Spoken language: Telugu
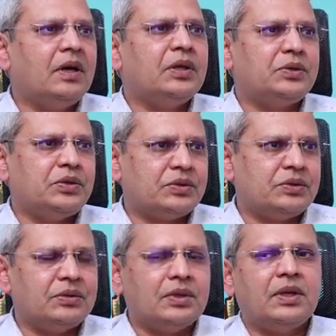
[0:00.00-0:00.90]

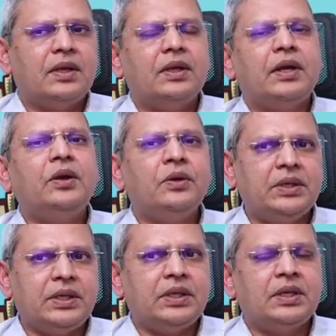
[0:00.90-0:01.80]
ఆలోచిస్తుంది
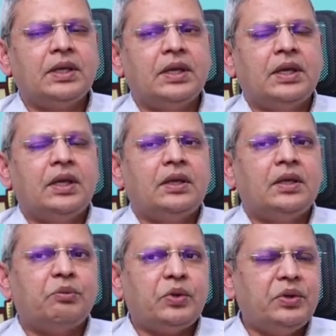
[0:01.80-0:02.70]
రెండవది
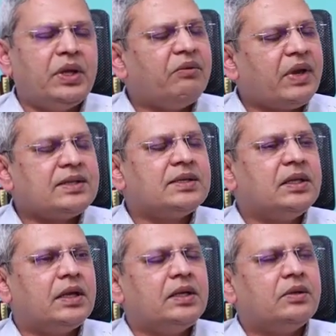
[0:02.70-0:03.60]
ఇప్పుడుండే
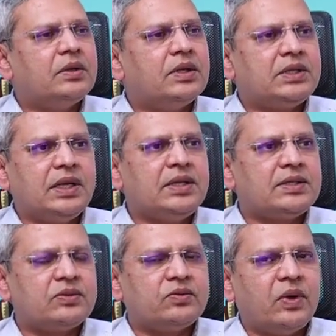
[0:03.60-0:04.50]
వ్యాక్సిన్లు అన్నీ కూడా చాలా
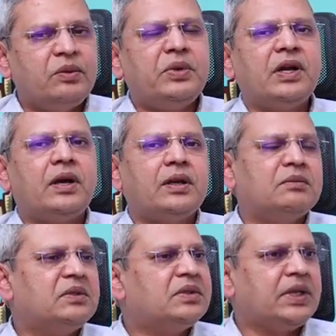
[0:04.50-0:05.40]
స్వల్ప
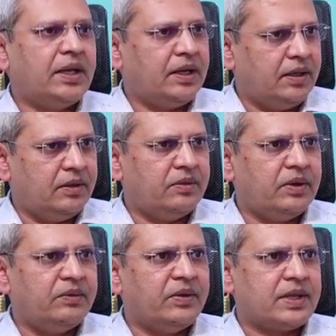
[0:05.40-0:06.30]
కాలంలో
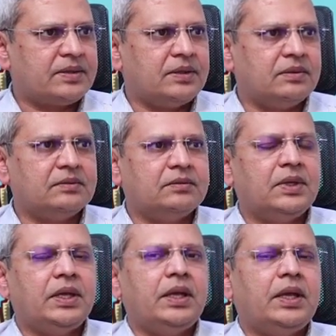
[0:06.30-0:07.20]
తయారైనటువంటి వ్యాక్సిన్
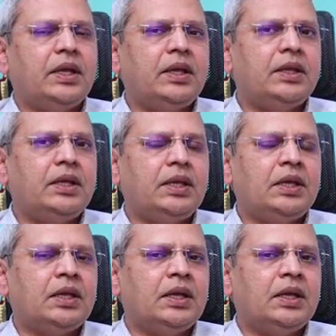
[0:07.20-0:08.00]
ఇది